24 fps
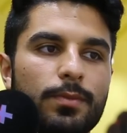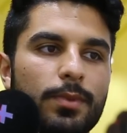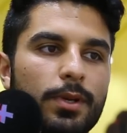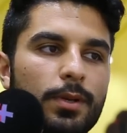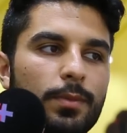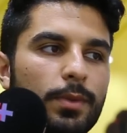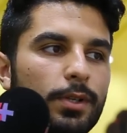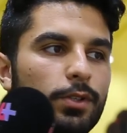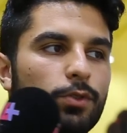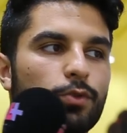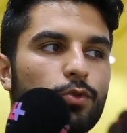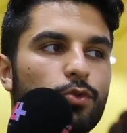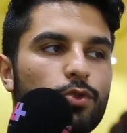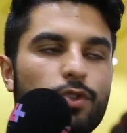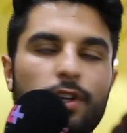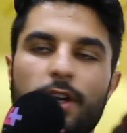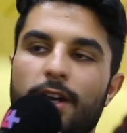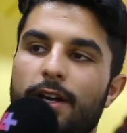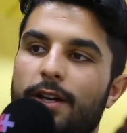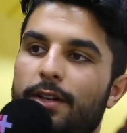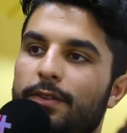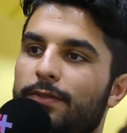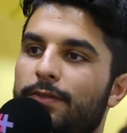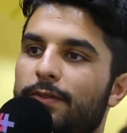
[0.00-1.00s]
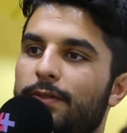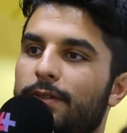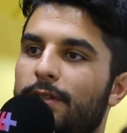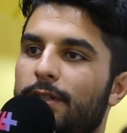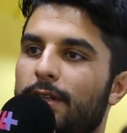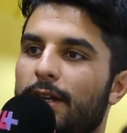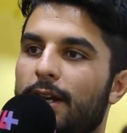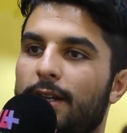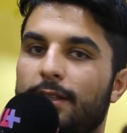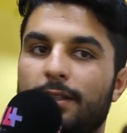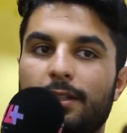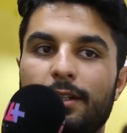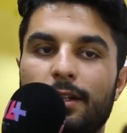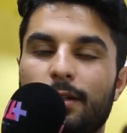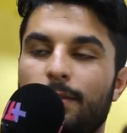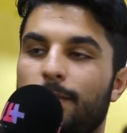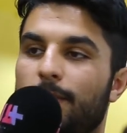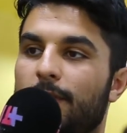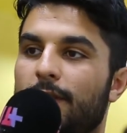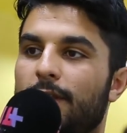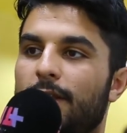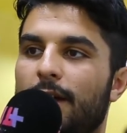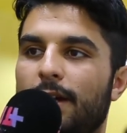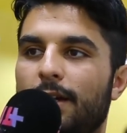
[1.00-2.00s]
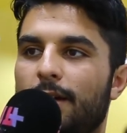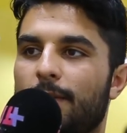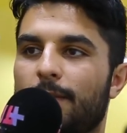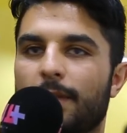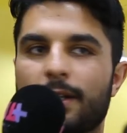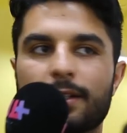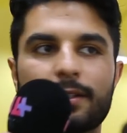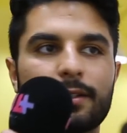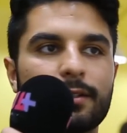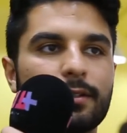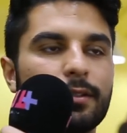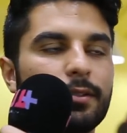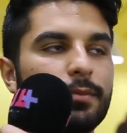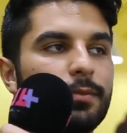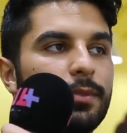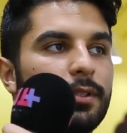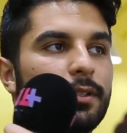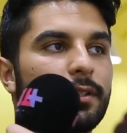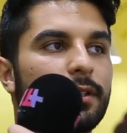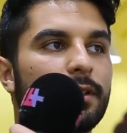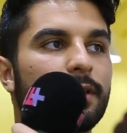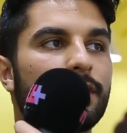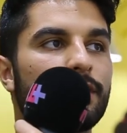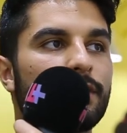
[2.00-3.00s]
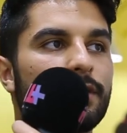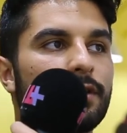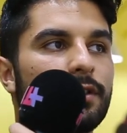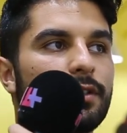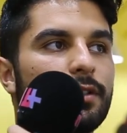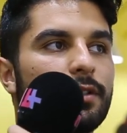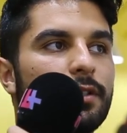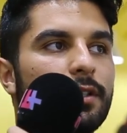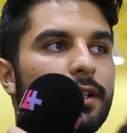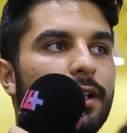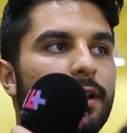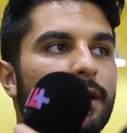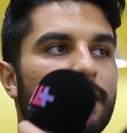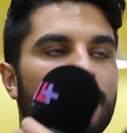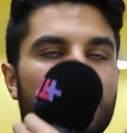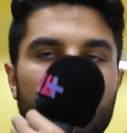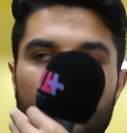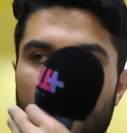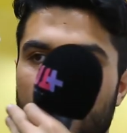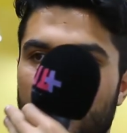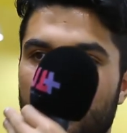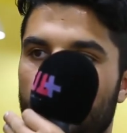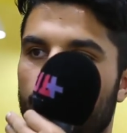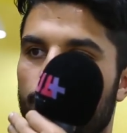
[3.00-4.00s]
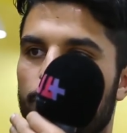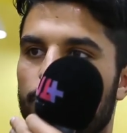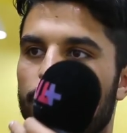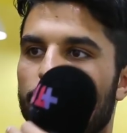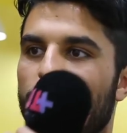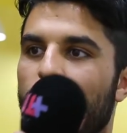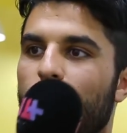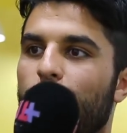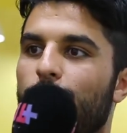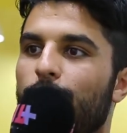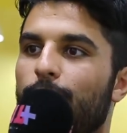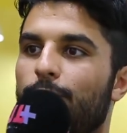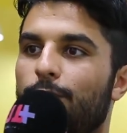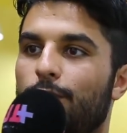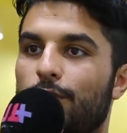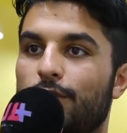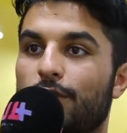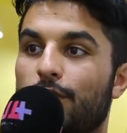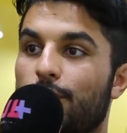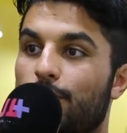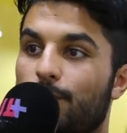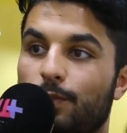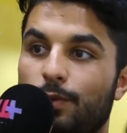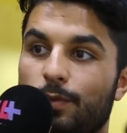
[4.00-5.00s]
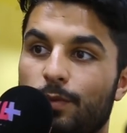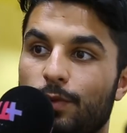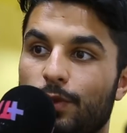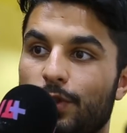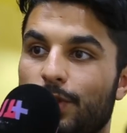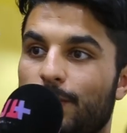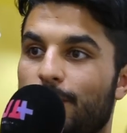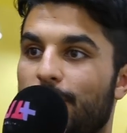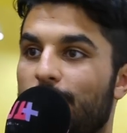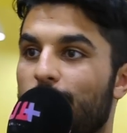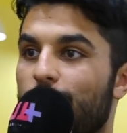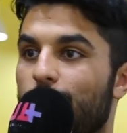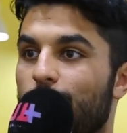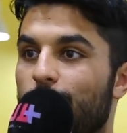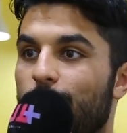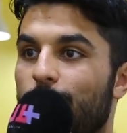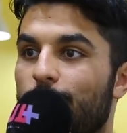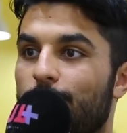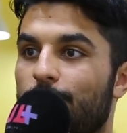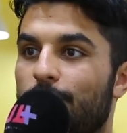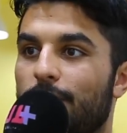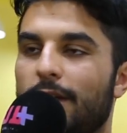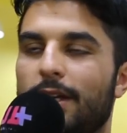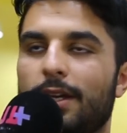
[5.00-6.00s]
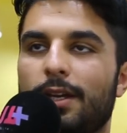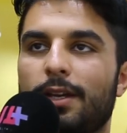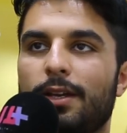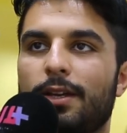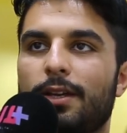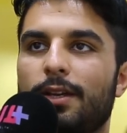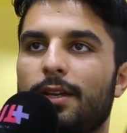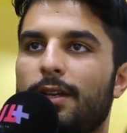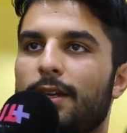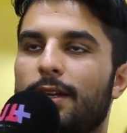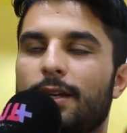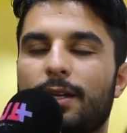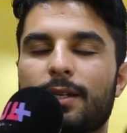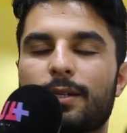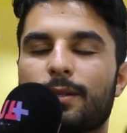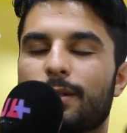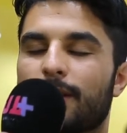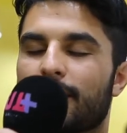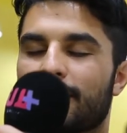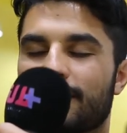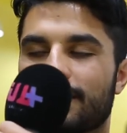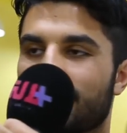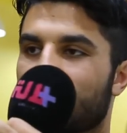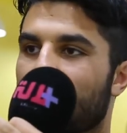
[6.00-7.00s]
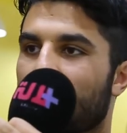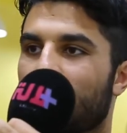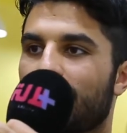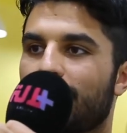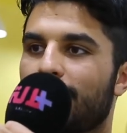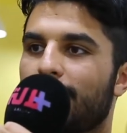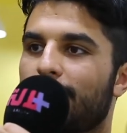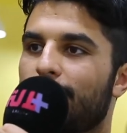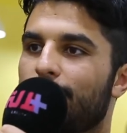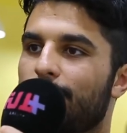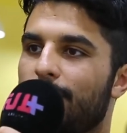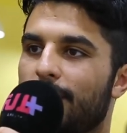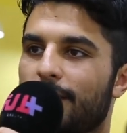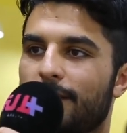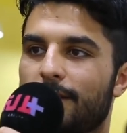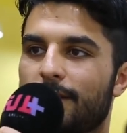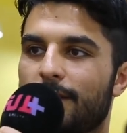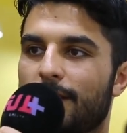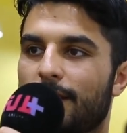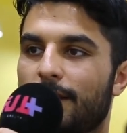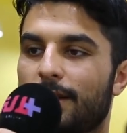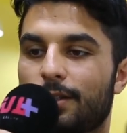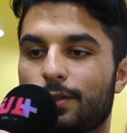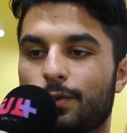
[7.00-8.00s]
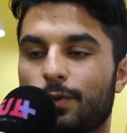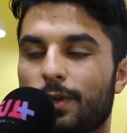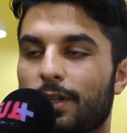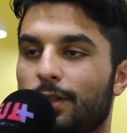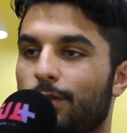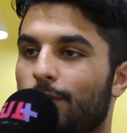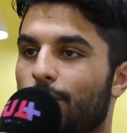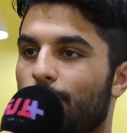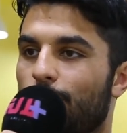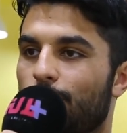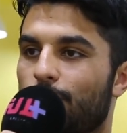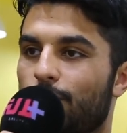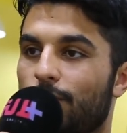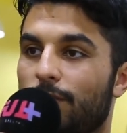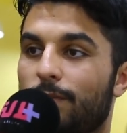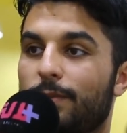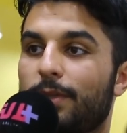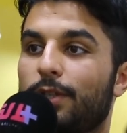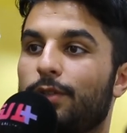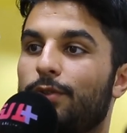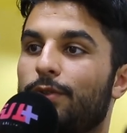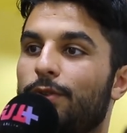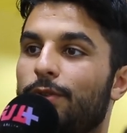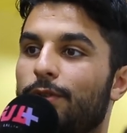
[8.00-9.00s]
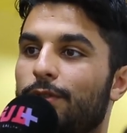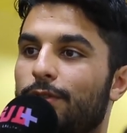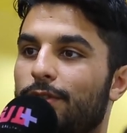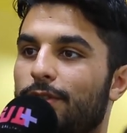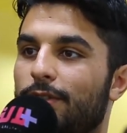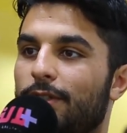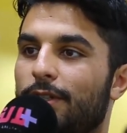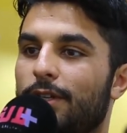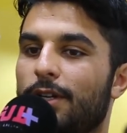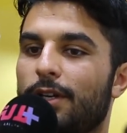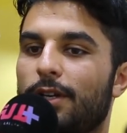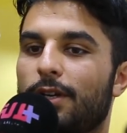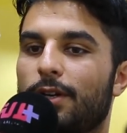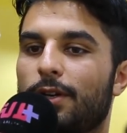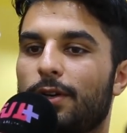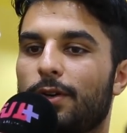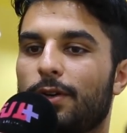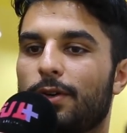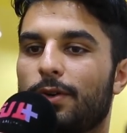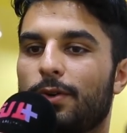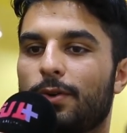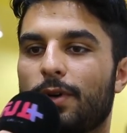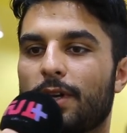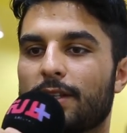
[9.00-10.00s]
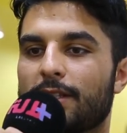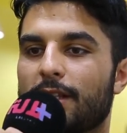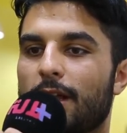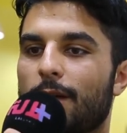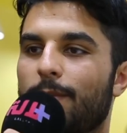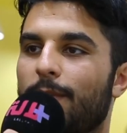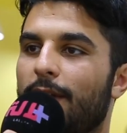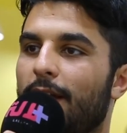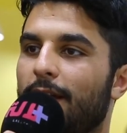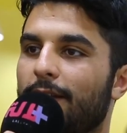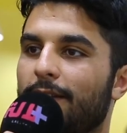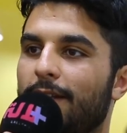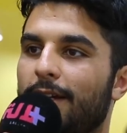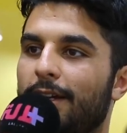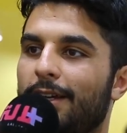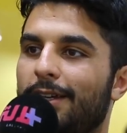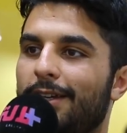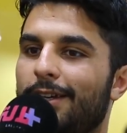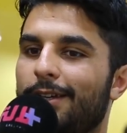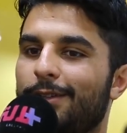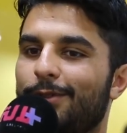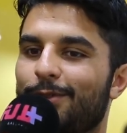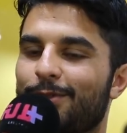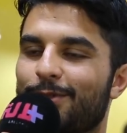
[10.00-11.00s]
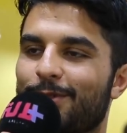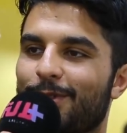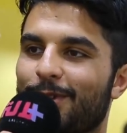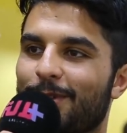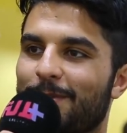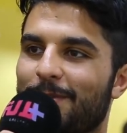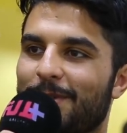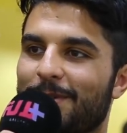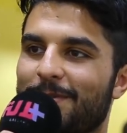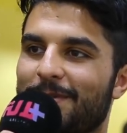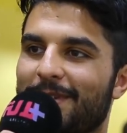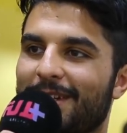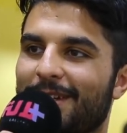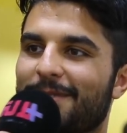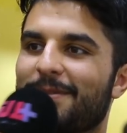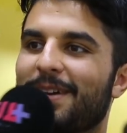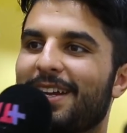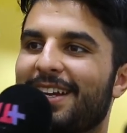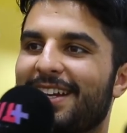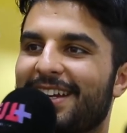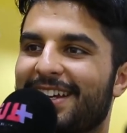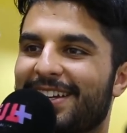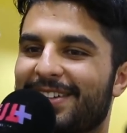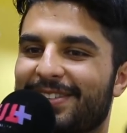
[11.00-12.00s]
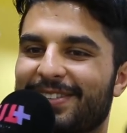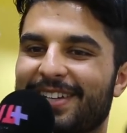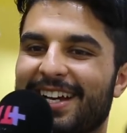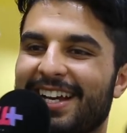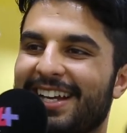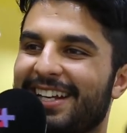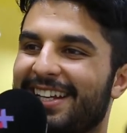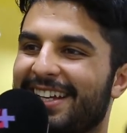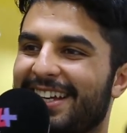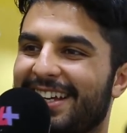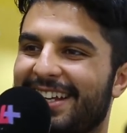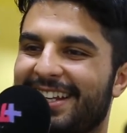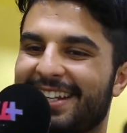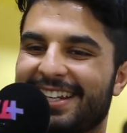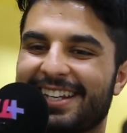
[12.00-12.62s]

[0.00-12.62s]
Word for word: ما كتكونش عارف عاطينك بالظهر ما, ما تقدرش تقرا وجههم واش عجبهم واش ما عجبهمش خصك تغني وتتسالي سوا يدورو سوا ما يدوروش اصعب لحظه هي يدوزو قبل منك بحال اللي كان وقع لي